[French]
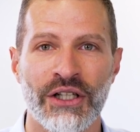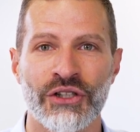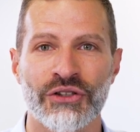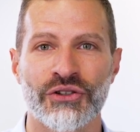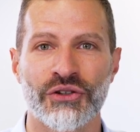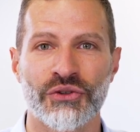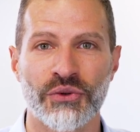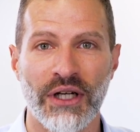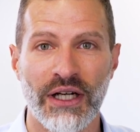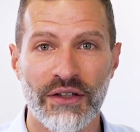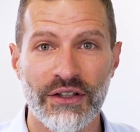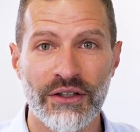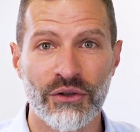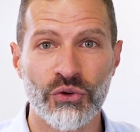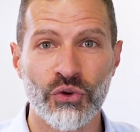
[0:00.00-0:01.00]
Je suis
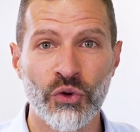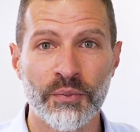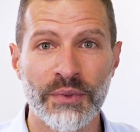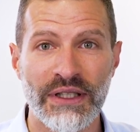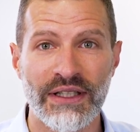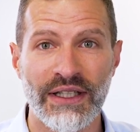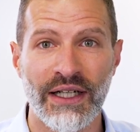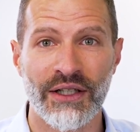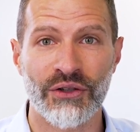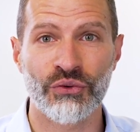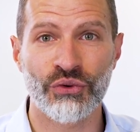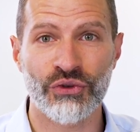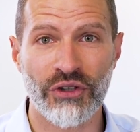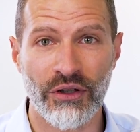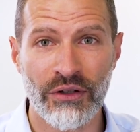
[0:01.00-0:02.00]
arrivé dans le groupe il y a
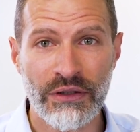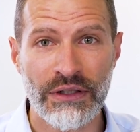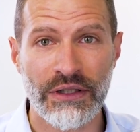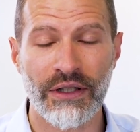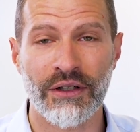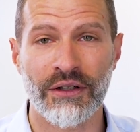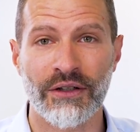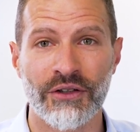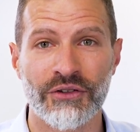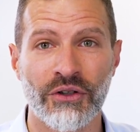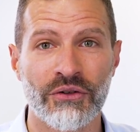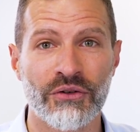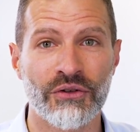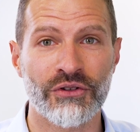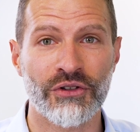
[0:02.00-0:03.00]
12 ans euh, en
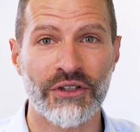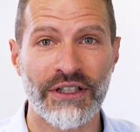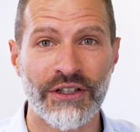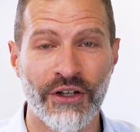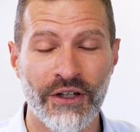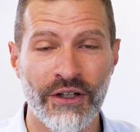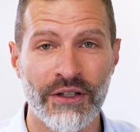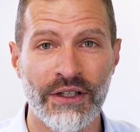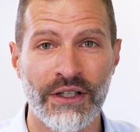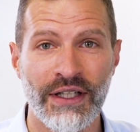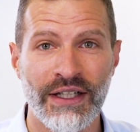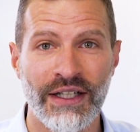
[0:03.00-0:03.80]
tant que consolideur